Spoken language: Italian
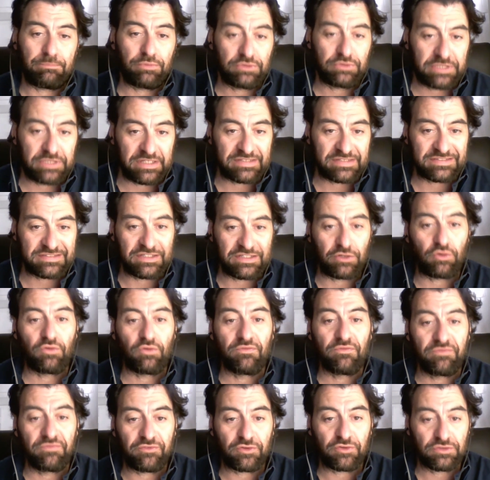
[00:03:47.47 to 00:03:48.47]
potersi
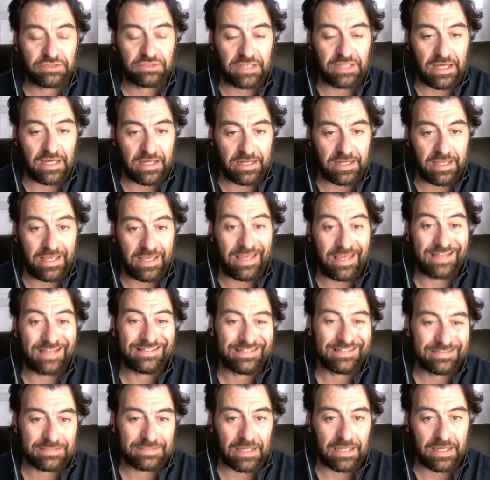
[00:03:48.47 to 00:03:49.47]
confrontare e
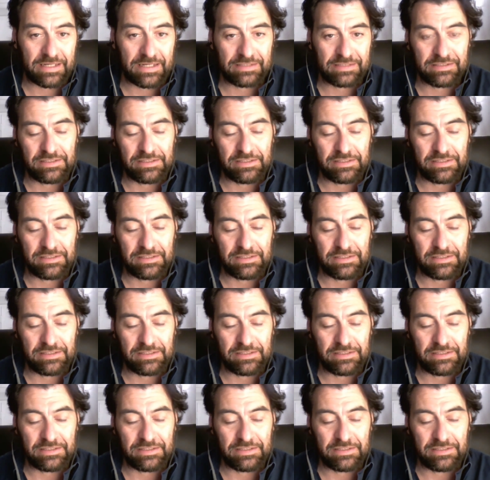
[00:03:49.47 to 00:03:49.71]
adattare